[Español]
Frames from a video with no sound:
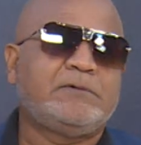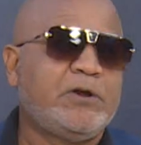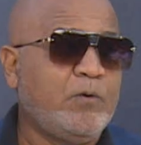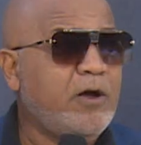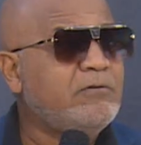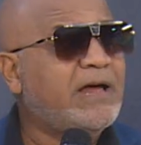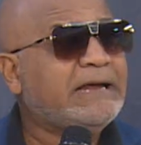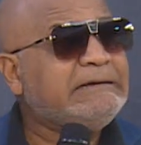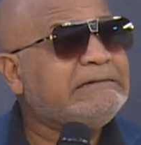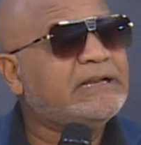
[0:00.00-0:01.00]
No hay una
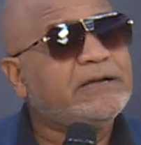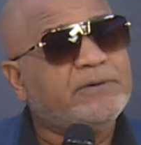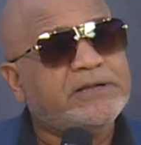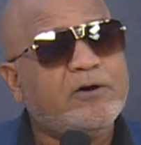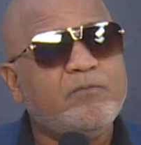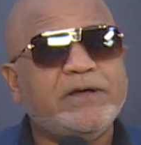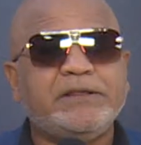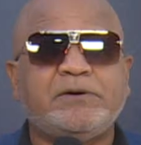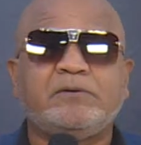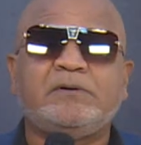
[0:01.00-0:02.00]
gente que vaya a un
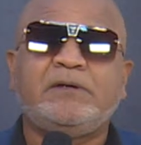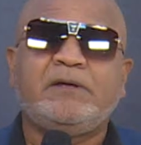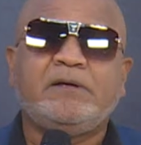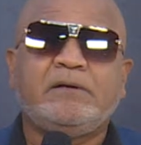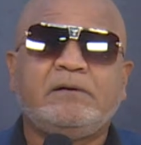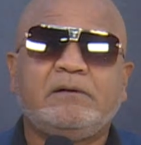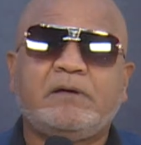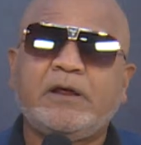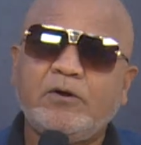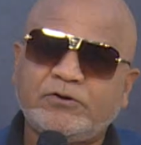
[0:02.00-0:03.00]
médico
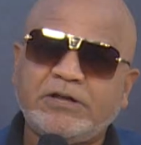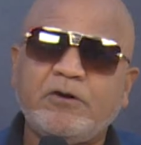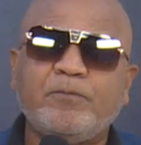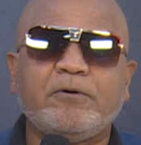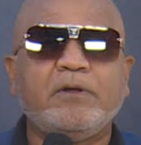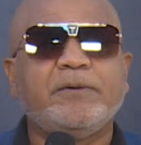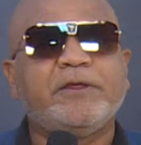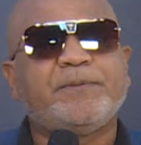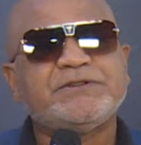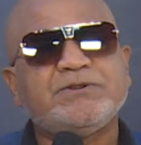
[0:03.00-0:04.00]
que no tenga un problema de
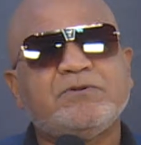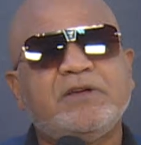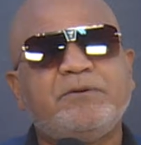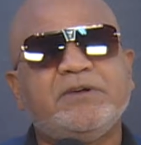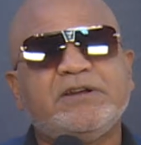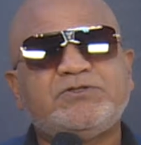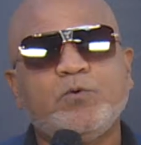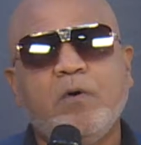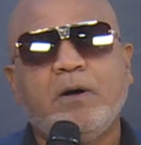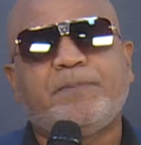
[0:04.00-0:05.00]
presión y ahí viene
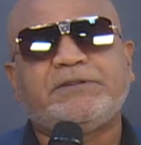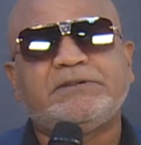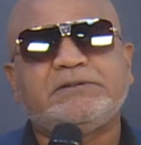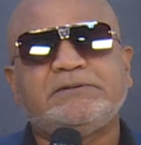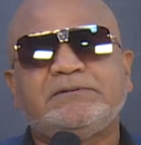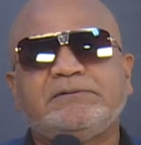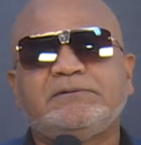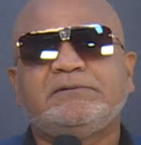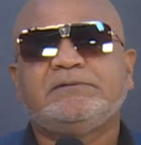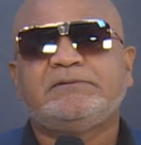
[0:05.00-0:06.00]
chubópete.
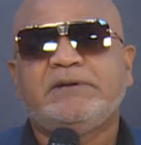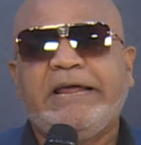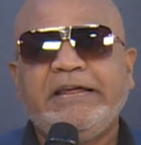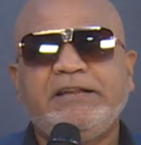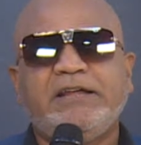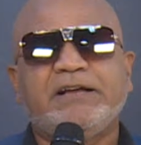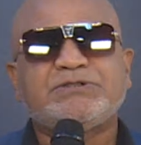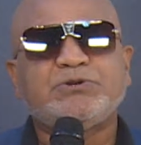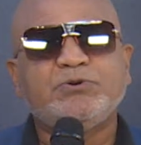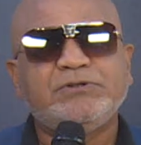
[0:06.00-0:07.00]

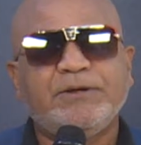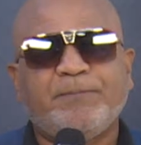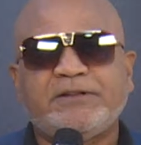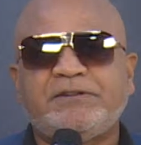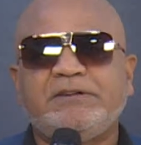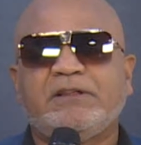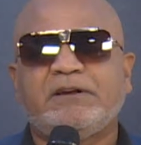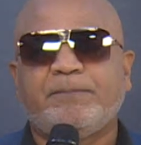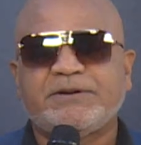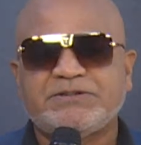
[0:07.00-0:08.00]
Indicación de pastilla de
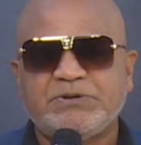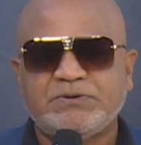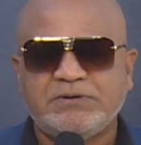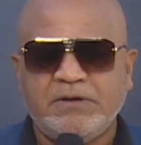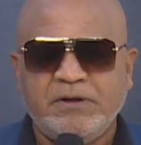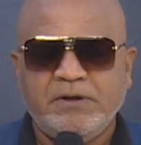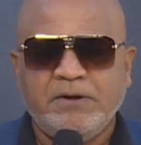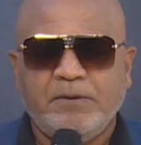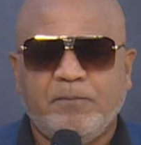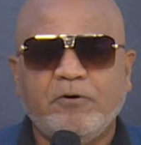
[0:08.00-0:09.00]
la presión,
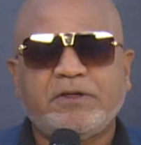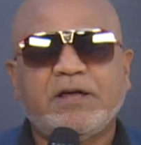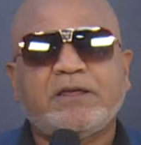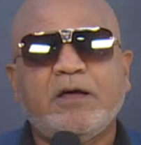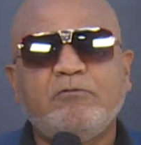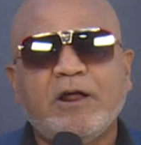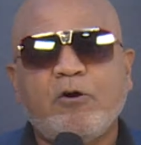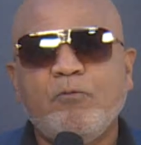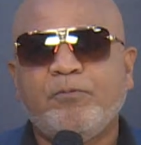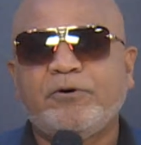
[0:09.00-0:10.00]
porque aquí hay una
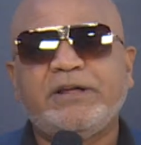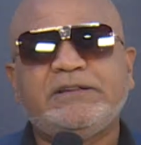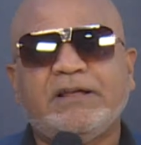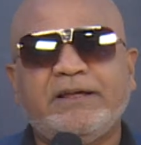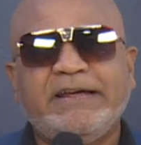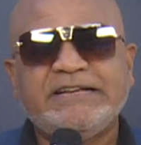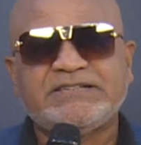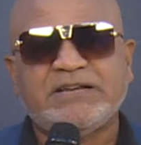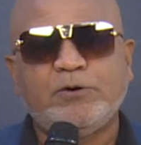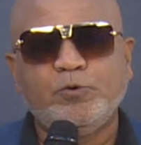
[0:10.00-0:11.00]
componenda en
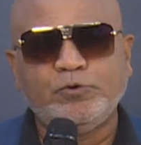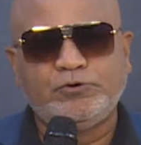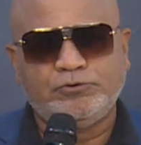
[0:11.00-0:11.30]
salud.